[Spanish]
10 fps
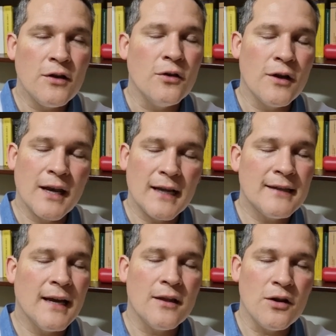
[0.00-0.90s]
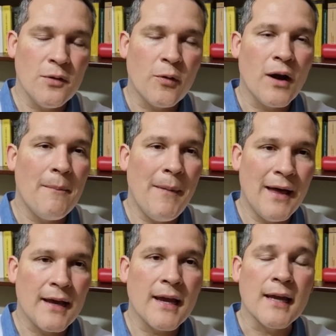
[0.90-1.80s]
Yo di gracias a Dios por la
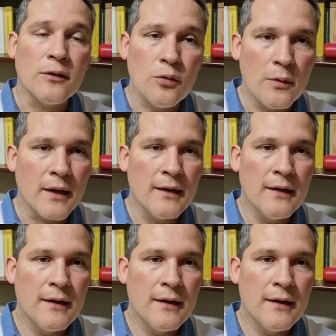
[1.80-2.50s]
madre que tuve.